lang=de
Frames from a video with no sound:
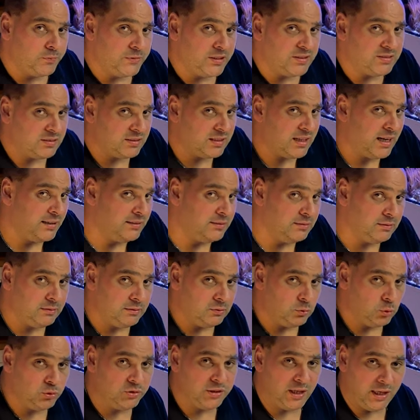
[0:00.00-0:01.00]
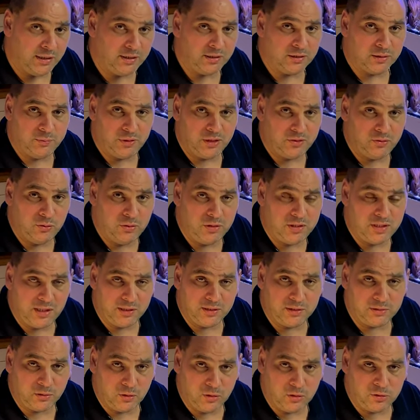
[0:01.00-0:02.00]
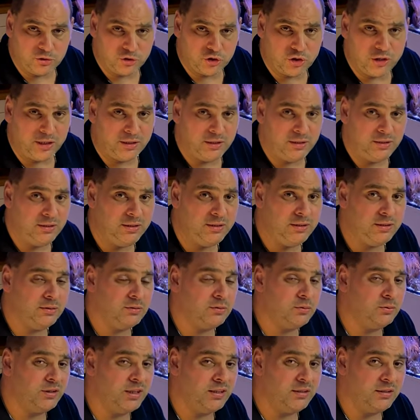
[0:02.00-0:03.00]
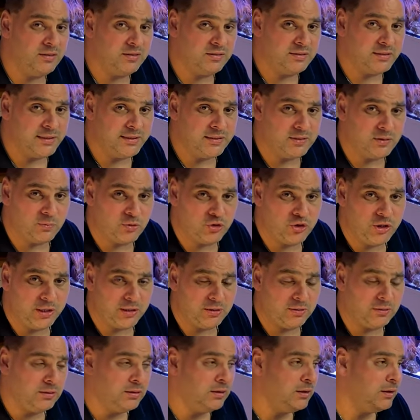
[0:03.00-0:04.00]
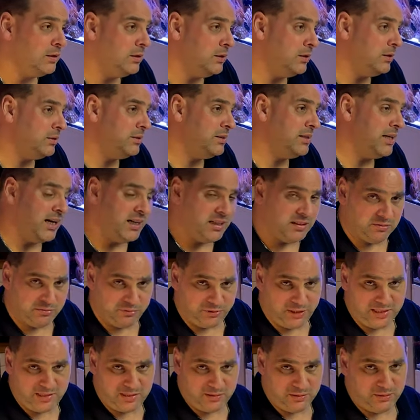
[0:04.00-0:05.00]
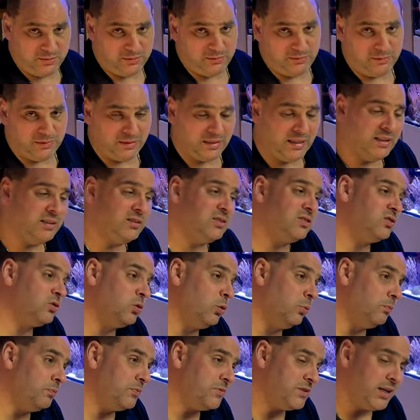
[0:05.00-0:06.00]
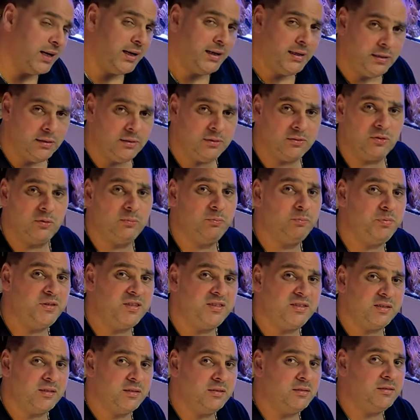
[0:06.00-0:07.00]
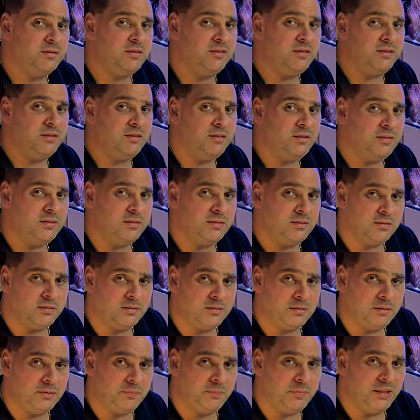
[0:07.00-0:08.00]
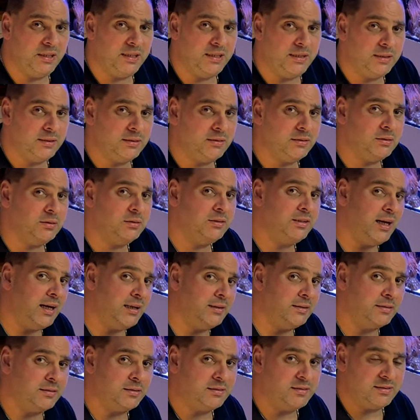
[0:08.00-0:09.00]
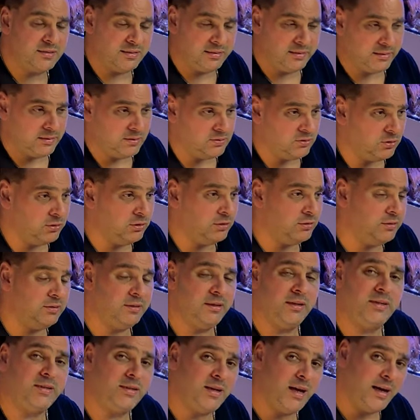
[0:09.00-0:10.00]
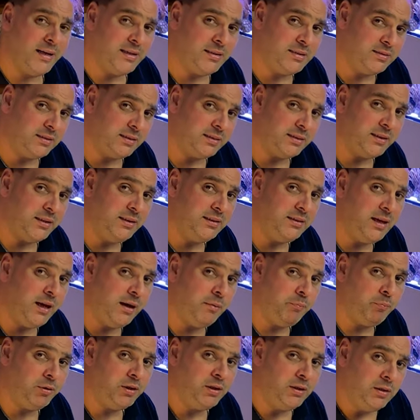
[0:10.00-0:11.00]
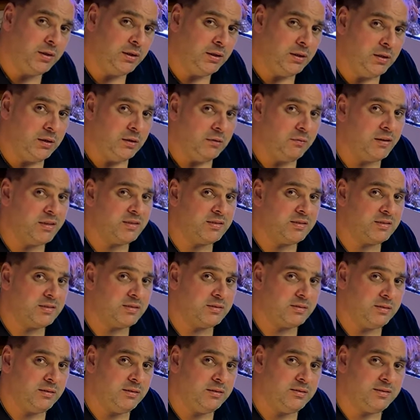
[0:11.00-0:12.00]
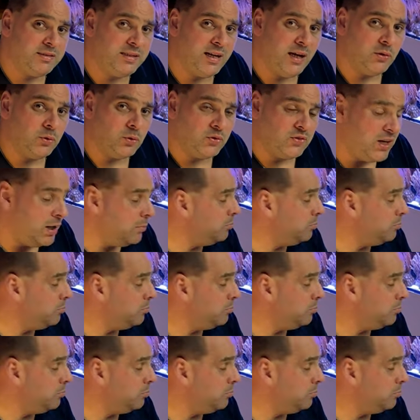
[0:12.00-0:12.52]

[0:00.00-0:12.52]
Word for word: Das kann unter anderem natürlich an den Trochusschnecken liegen und an den Ceritium-Schnecken. Die einen fressen zum Teil so ein bisschen die äh, Belege, die anderen sondern ein Sekret ab, was die Cyanus